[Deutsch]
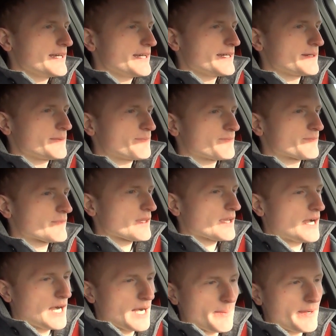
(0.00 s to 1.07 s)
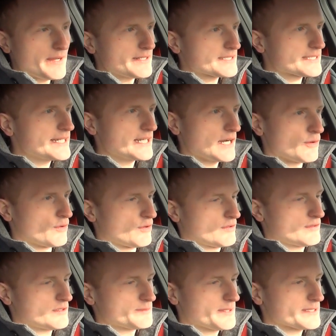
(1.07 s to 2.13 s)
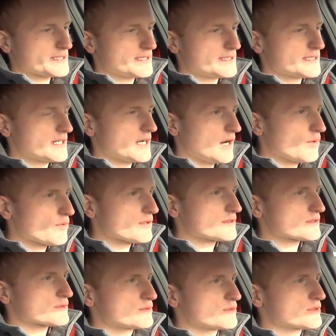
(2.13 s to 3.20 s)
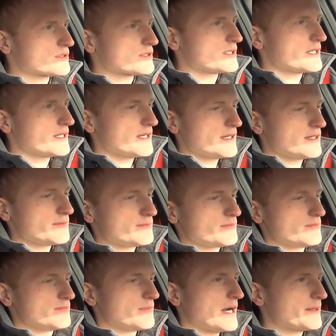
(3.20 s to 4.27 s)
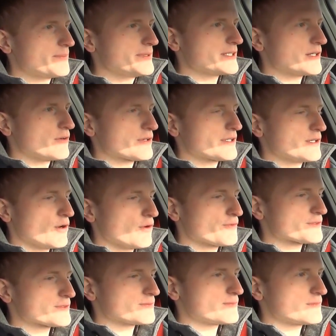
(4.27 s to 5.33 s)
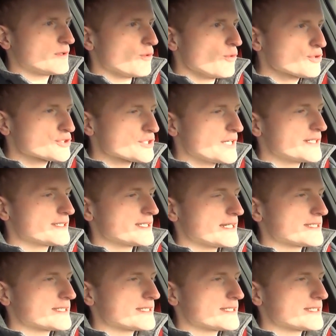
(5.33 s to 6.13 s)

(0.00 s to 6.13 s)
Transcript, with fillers: Ähm, aber das geht auch. Das macht seine Sache auch ganz gut. Ähm, mahnt mich auch hier oft zum Hochschalten